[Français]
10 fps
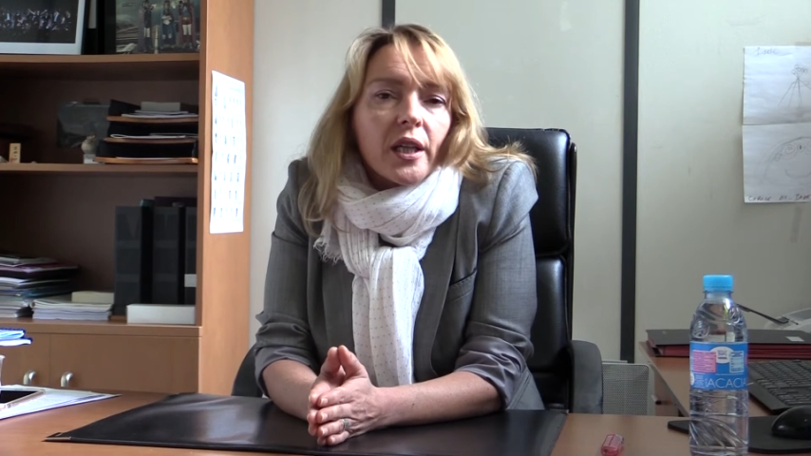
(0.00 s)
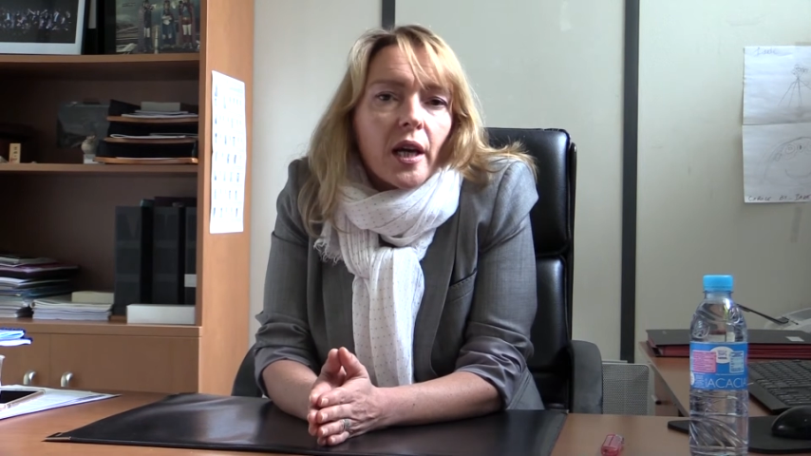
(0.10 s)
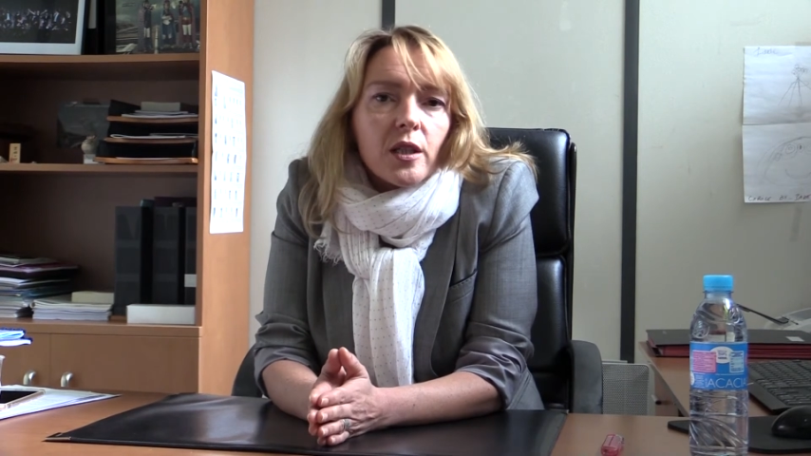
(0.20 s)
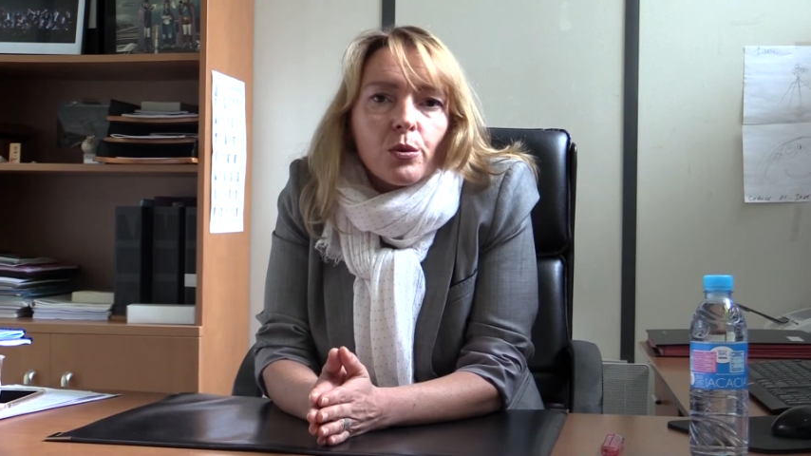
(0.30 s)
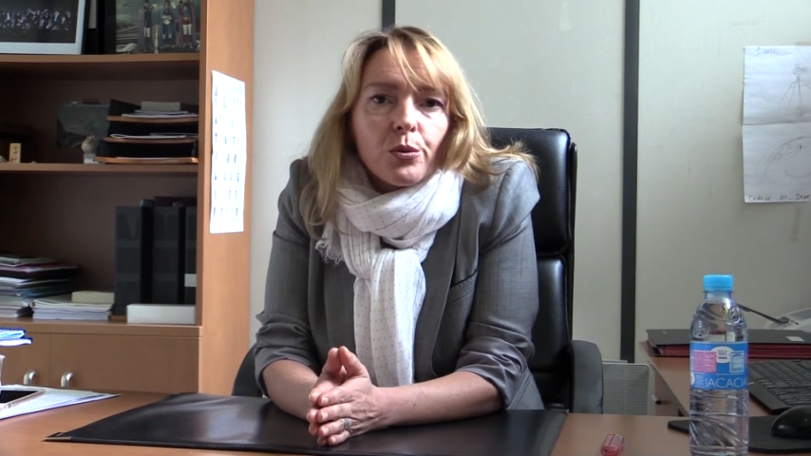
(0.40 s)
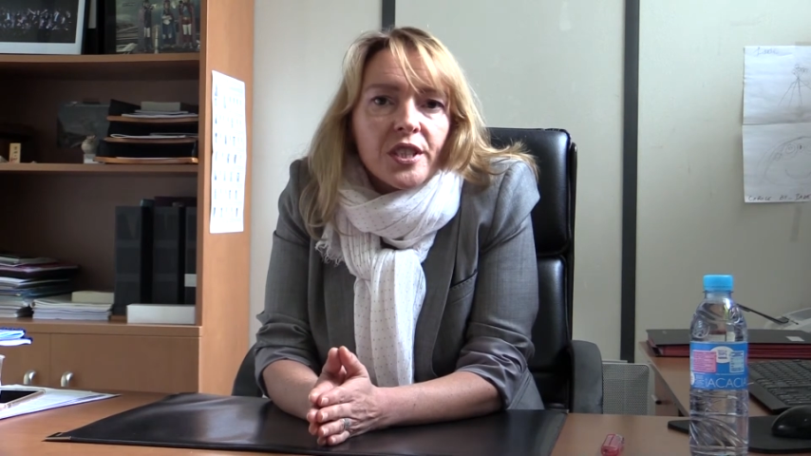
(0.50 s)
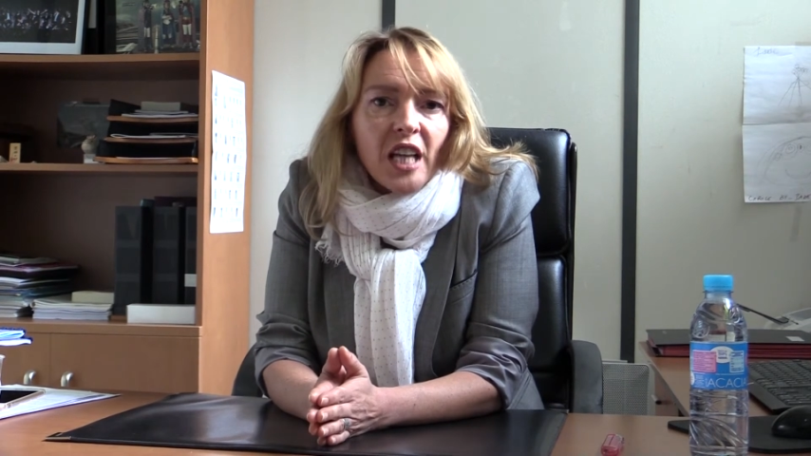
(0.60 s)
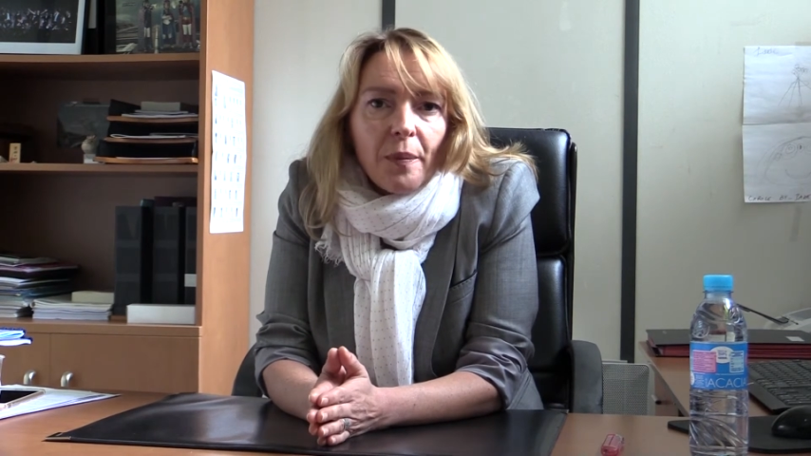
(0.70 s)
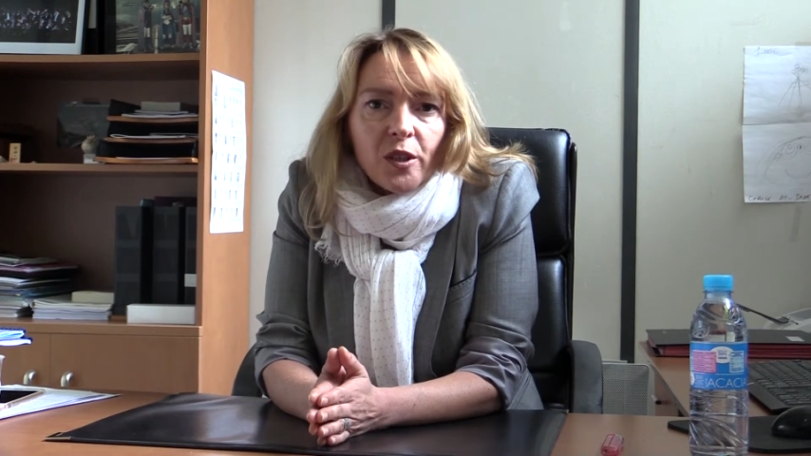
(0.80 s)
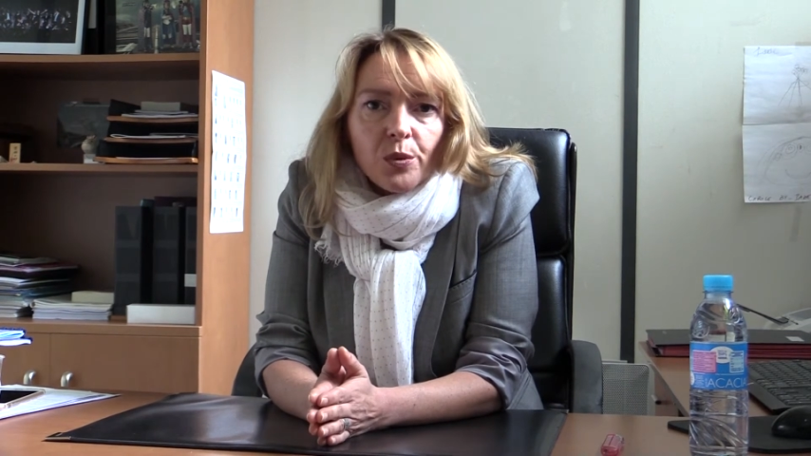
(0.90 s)
création du
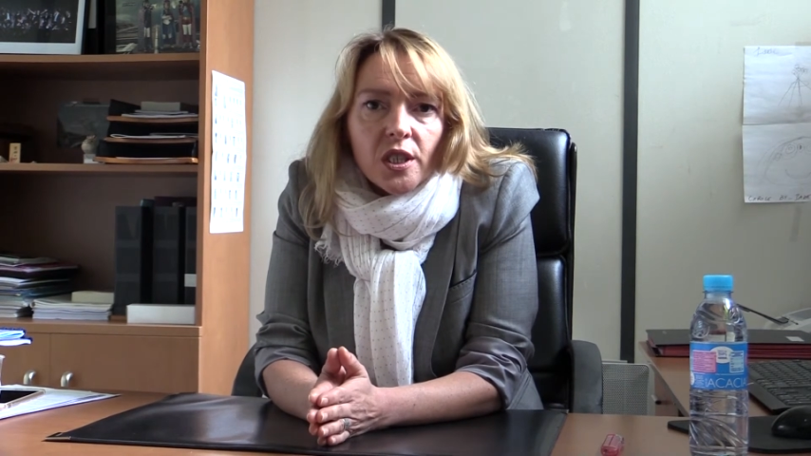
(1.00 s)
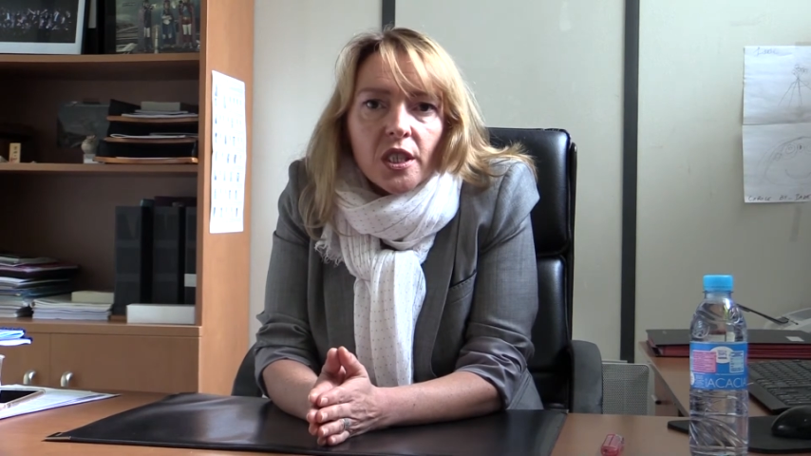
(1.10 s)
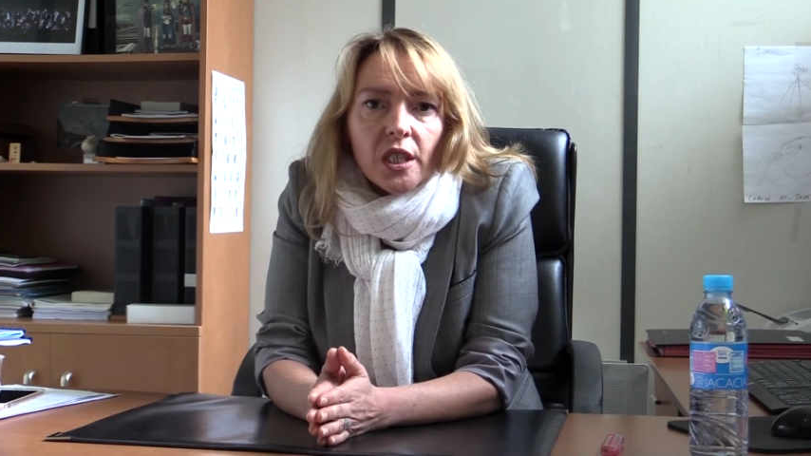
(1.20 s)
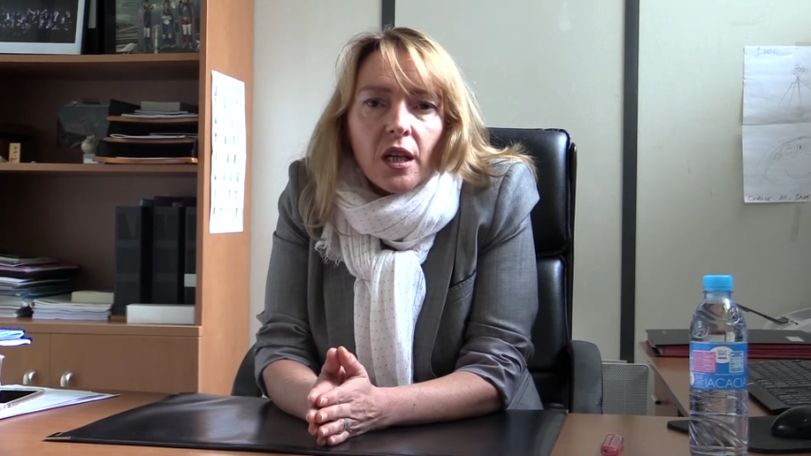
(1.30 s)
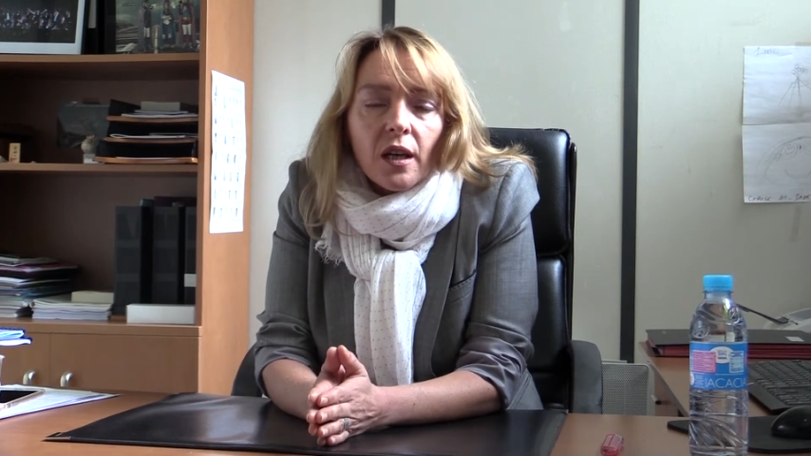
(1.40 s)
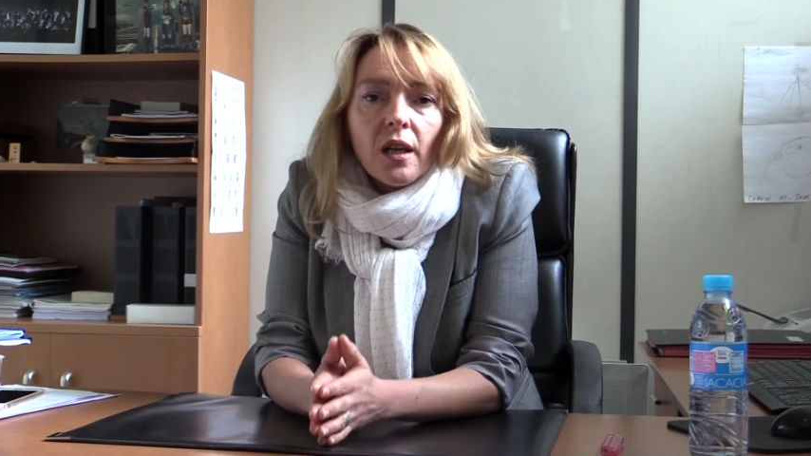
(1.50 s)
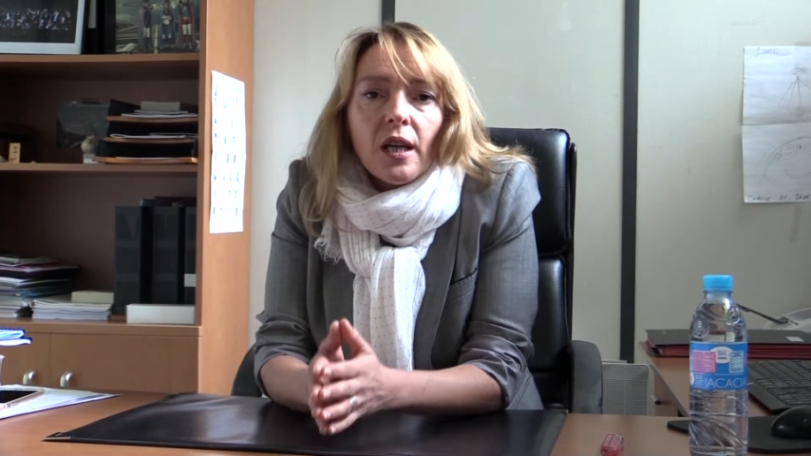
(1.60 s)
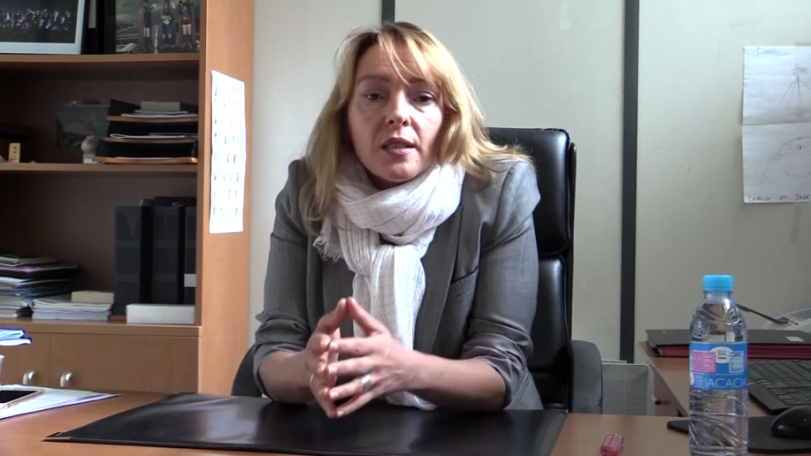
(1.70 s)
CINERPA domicile,